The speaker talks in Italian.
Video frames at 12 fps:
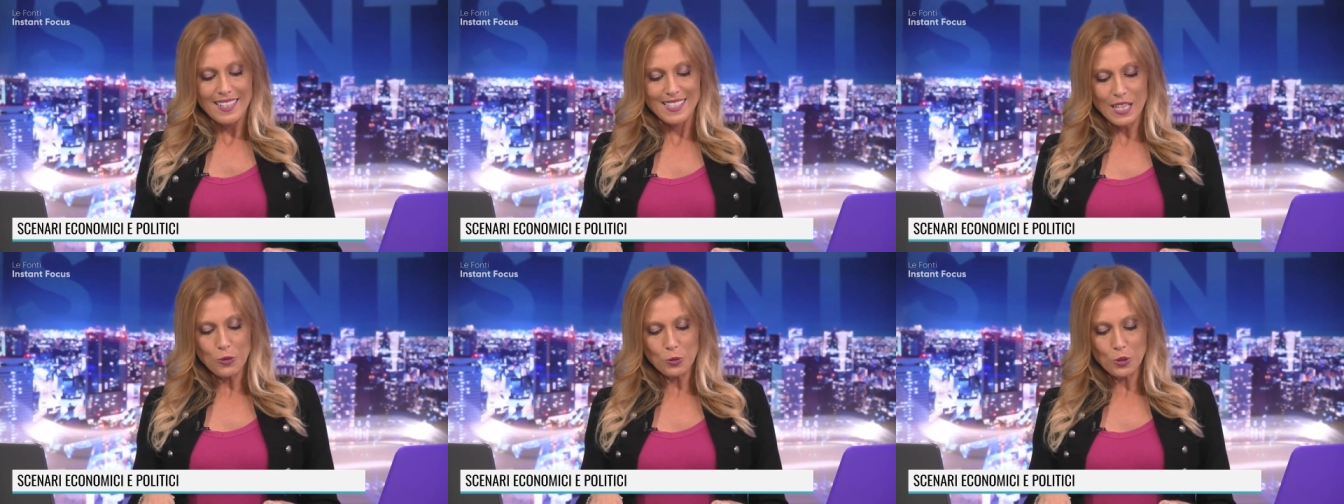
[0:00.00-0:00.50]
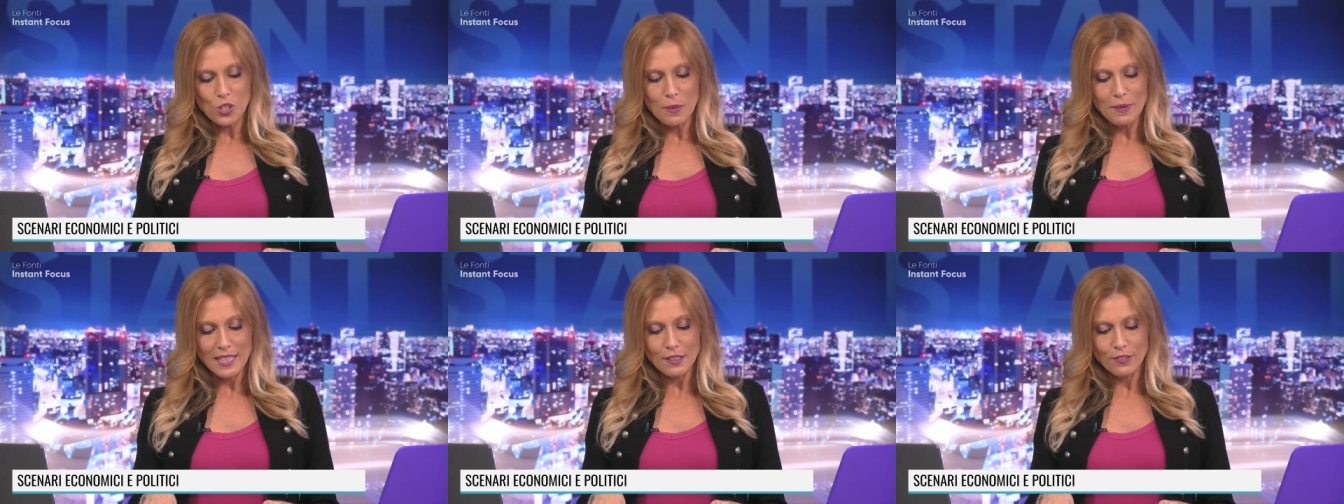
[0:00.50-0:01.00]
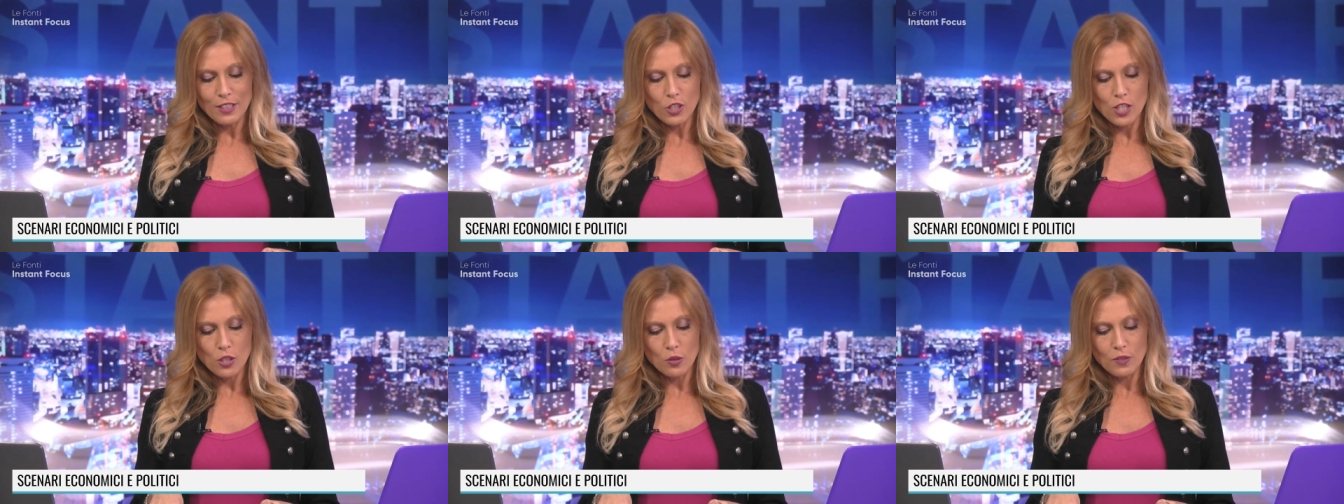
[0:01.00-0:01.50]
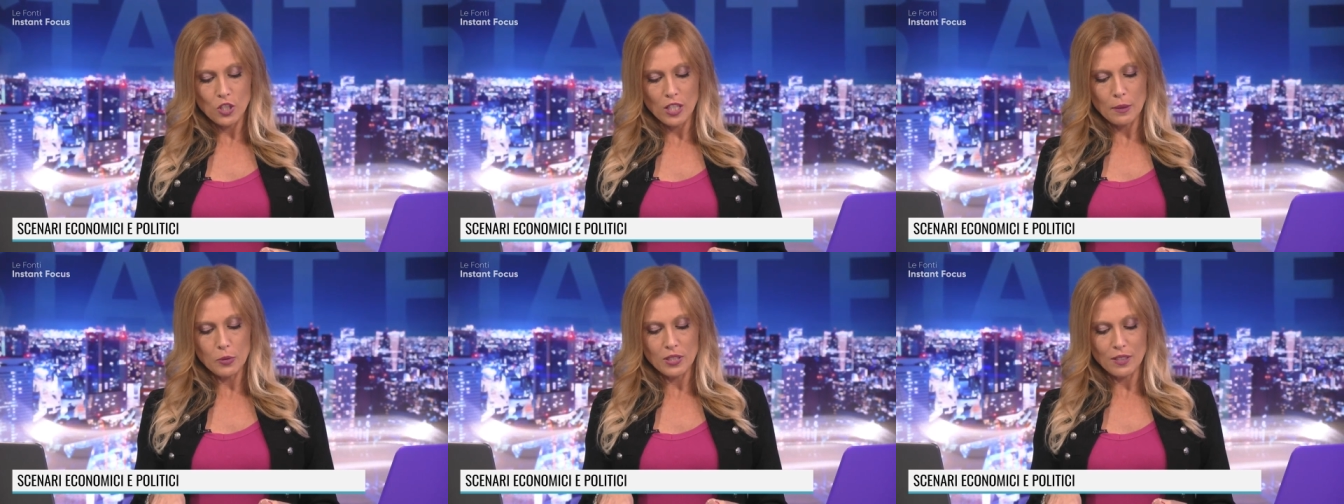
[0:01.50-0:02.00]
Saluto Gian Maria De Francesco, vice
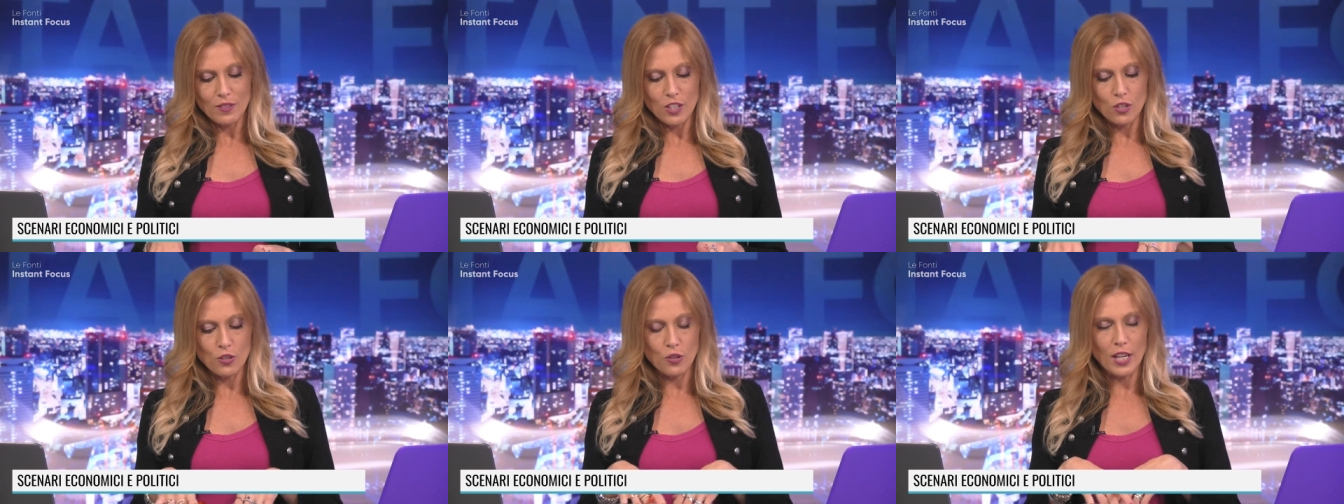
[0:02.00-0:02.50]
caposervizio